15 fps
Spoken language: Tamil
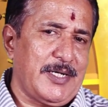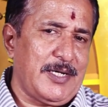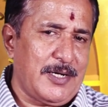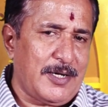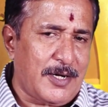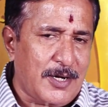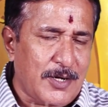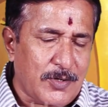
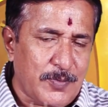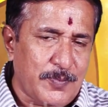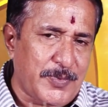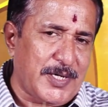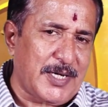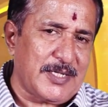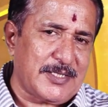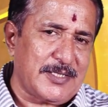எல்லா
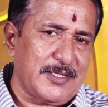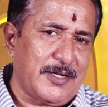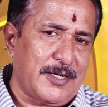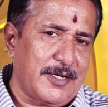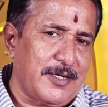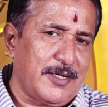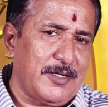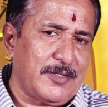
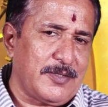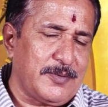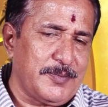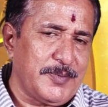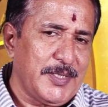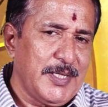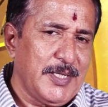கும்பராசிக்காரங்களுக்கும்